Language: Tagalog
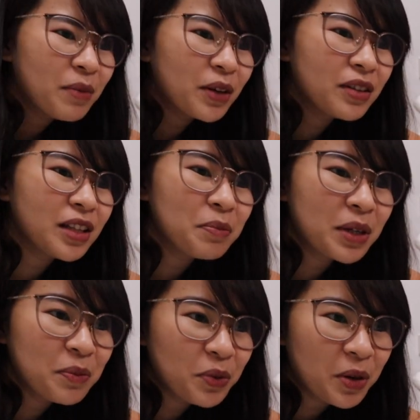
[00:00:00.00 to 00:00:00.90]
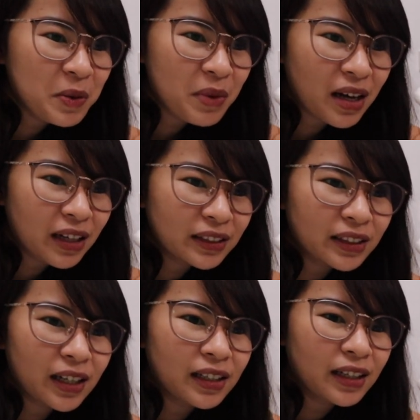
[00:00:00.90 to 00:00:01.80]
Pero hindi pa rin po kami
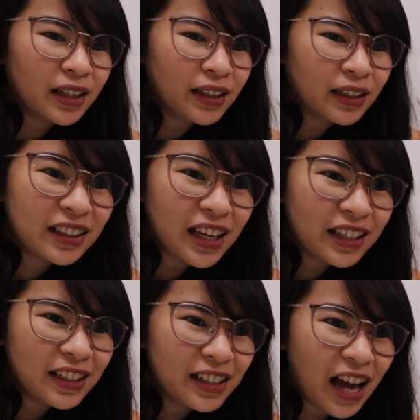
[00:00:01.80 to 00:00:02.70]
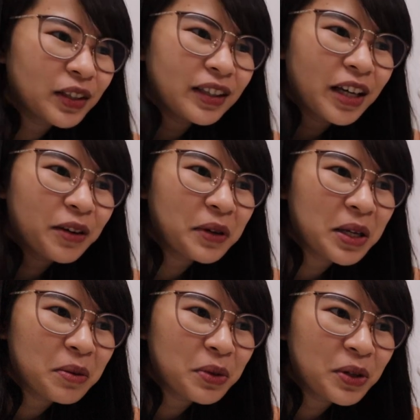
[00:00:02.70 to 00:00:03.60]
makakasali dahil hindi
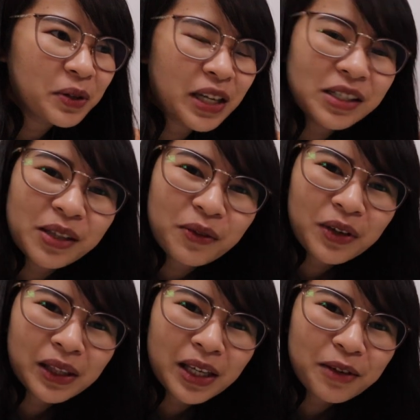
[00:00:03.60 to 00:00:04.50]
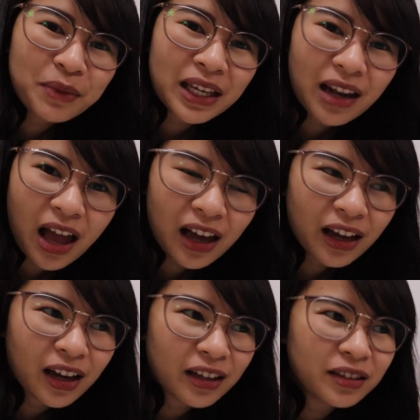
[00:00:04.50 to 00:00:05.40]
available yung HTVT, may
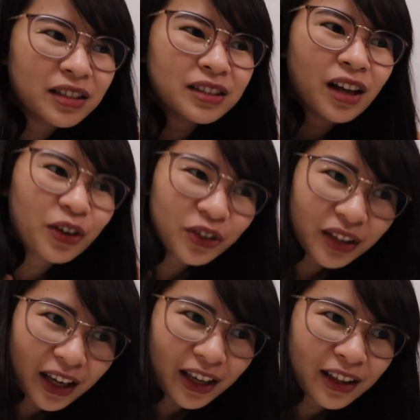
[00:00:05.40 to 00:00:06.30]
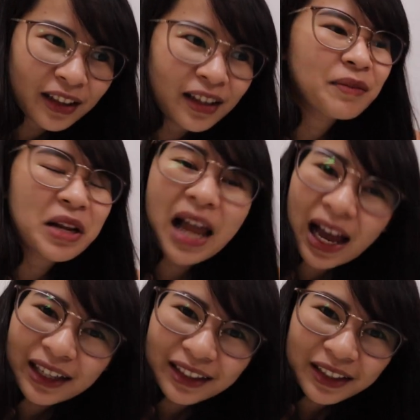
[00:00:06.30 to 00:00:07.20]
lakad, tas ako din, may
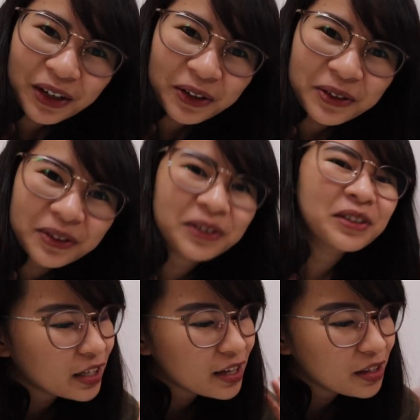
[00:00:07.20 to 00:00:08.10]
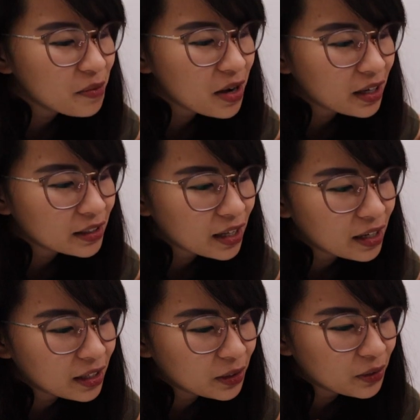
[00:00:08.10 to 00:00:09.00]
lakad din ako. Kaya hindi
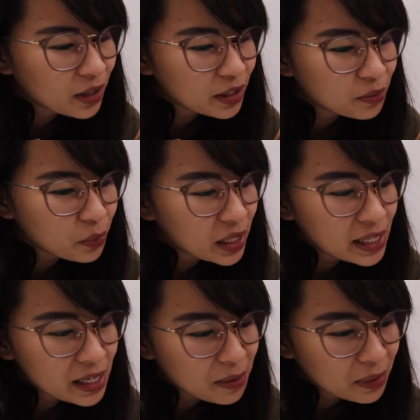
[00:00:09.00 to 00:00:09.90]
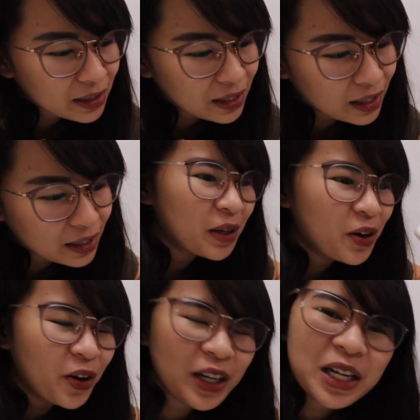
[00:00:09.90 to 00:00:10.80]
makakasali to kahit pwede naman na.
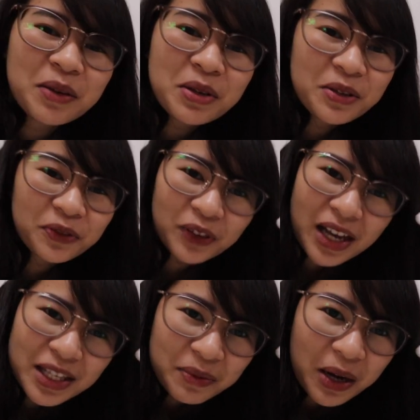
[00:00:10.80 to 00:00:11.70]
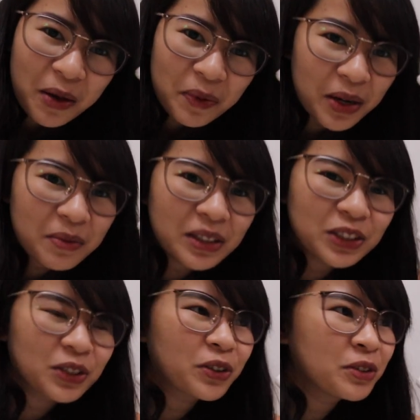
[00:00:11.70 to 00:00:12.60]
Pero okay lang naman yung friends, marami pa
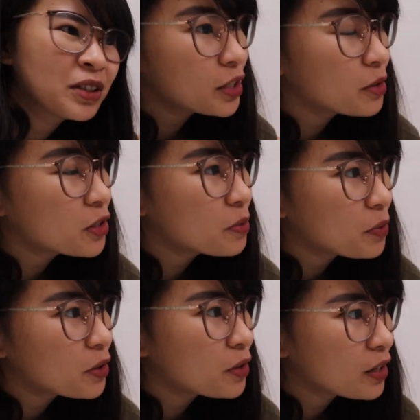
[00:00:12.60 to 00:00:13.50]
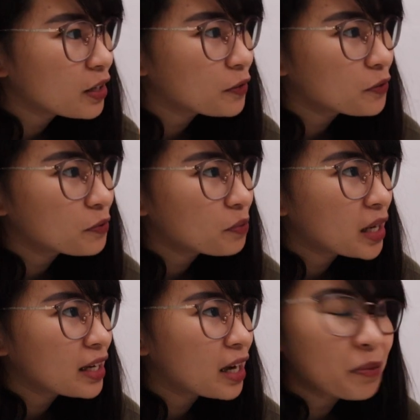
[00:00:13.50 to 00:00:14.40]
namang show. Siguro po, if
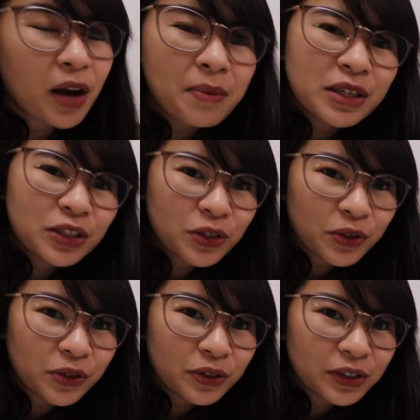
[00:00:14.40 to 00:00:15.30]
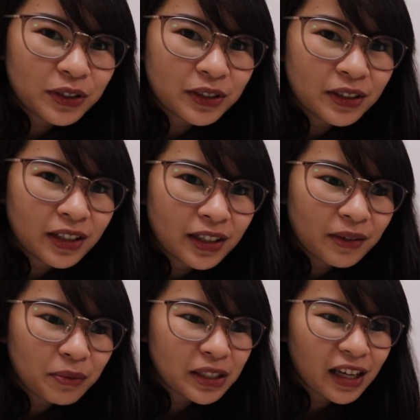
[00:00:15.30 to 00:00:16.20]
may upcoming shows,
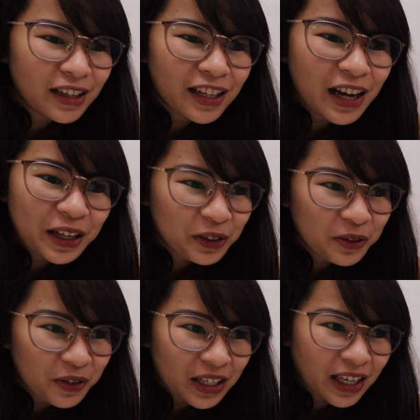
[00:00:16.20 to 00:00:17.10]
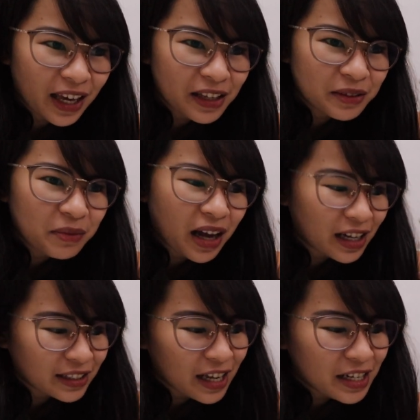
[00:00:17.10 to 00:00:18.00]
Basta hindi lang itong weekend,
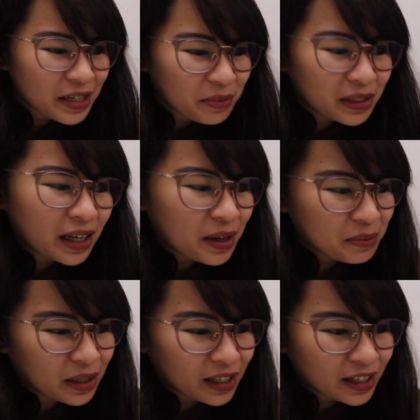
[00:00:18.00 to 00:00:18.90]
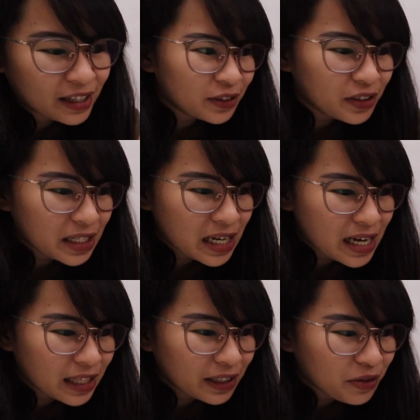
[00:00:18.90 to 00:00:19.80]
makakasali naman na kami. Kunin na
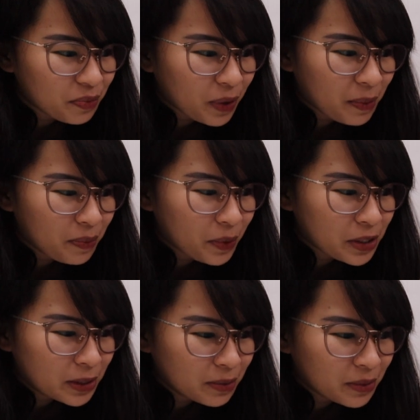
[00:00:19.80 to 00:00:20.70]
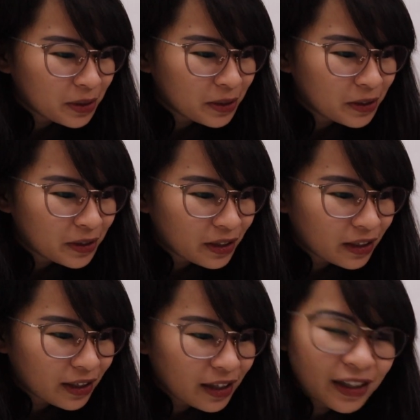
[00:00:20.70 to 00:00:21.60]
natin yung 5 points mo.
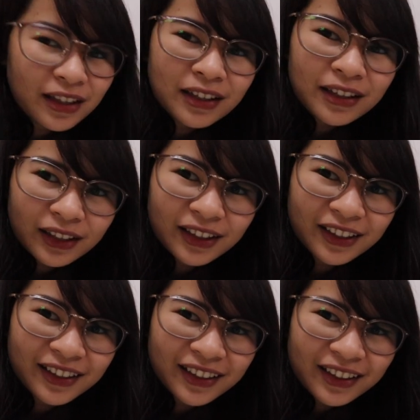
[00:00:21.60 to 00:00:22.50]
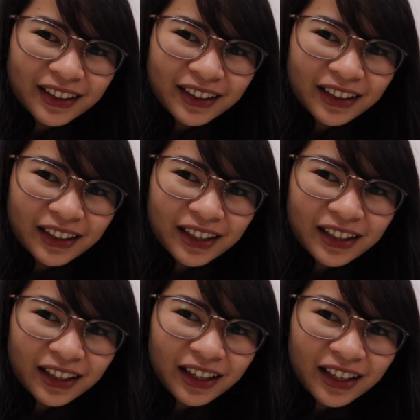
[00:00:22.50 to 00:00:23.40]
Ha?
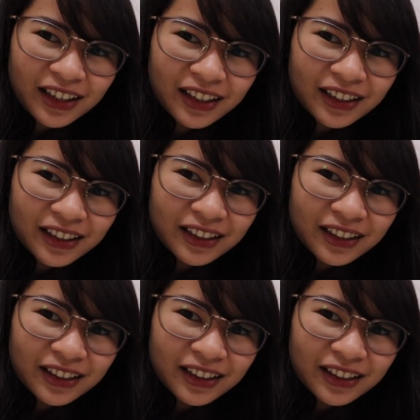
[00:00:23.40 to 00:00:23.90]
Ganyan na rin.